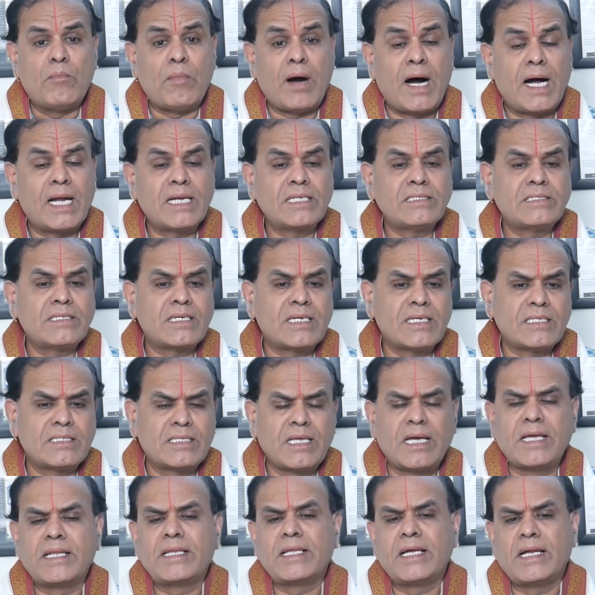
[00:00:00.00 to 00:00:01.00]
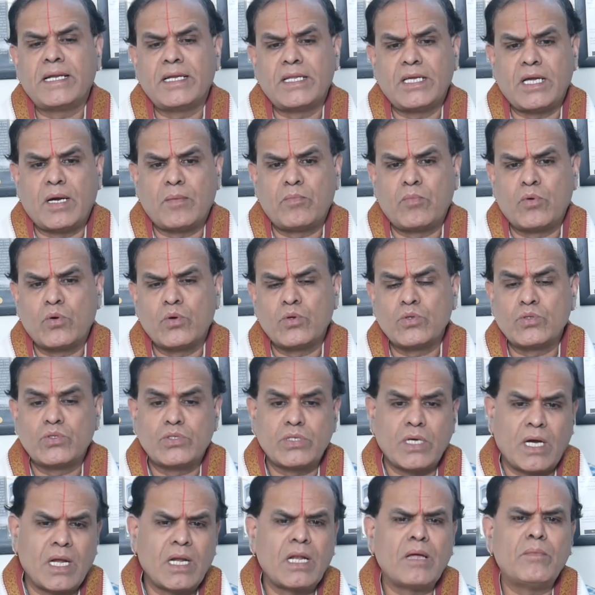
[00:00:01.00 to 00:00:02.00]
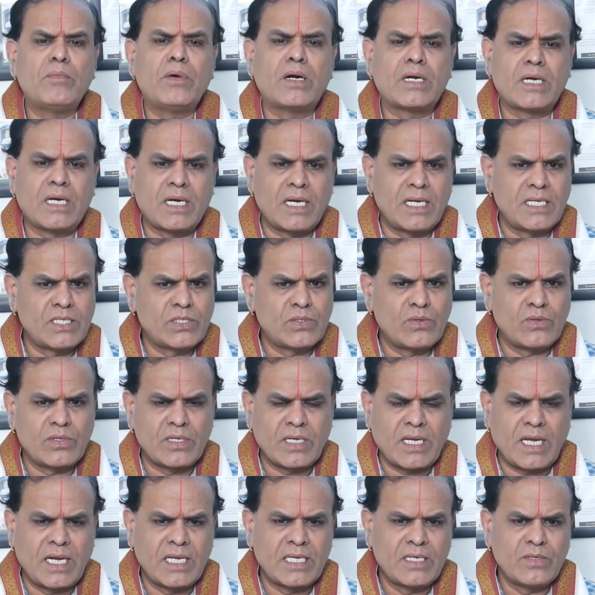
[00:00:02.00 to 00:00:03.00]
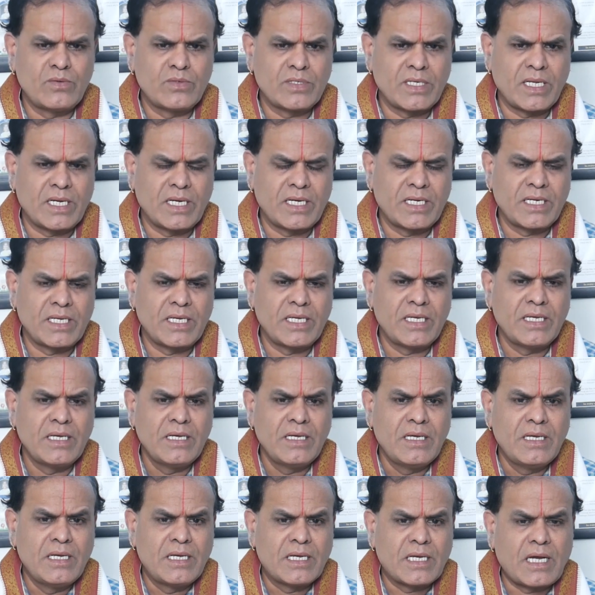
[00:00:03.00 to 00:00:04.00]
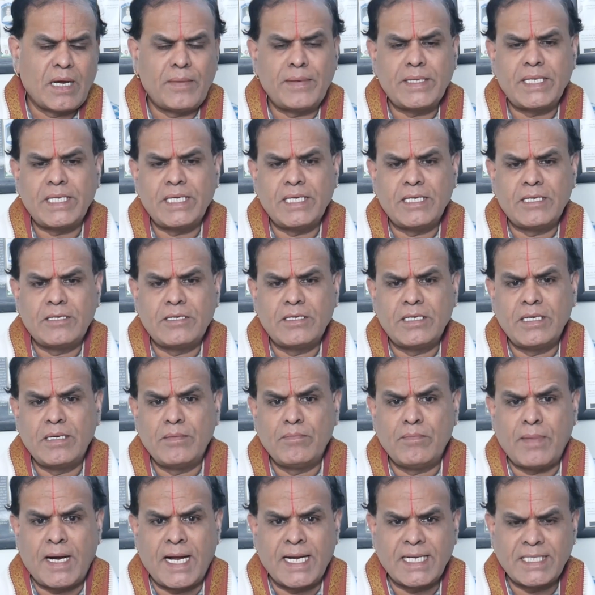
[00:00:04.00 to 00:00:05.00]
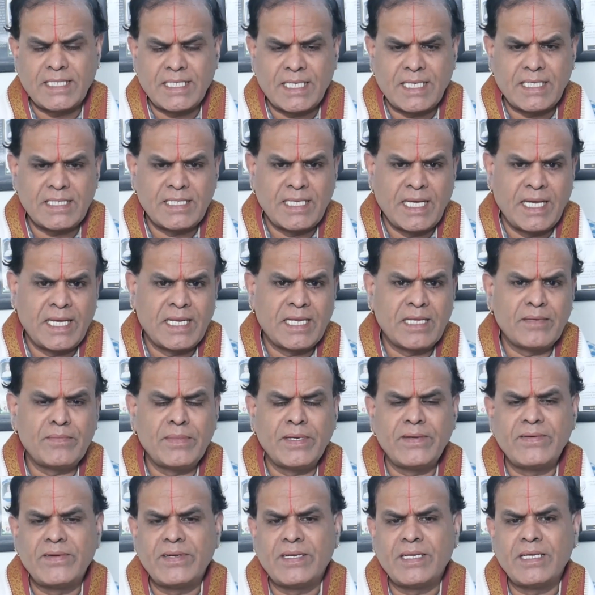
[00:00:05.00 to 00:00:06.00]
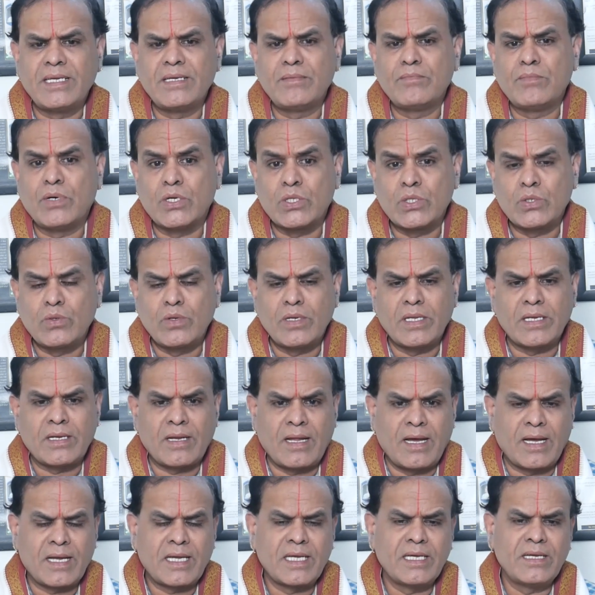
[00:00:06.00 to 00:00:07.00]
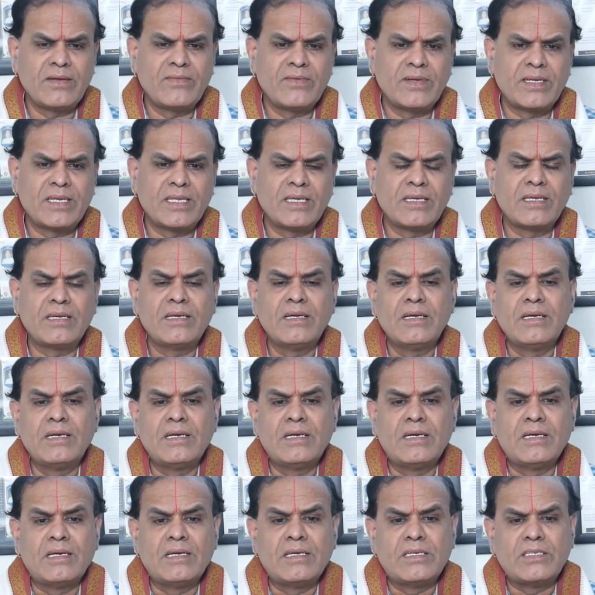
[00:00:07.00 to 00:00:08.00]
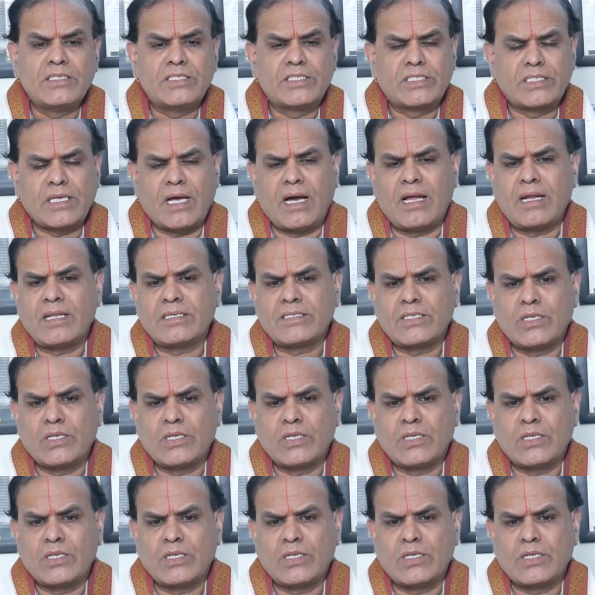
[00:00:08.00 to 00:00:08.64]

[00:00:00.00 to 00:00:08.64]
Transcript: మానసిక ధైర్యాన్ని అప్పుడు చాలా బాగా కలిసి ఉంట కలిగి ఉంటారండి కాబట్టి ఈ మానసిక ధైర్యం ఏమిటి బంధువుల రాకేమిటి చాలా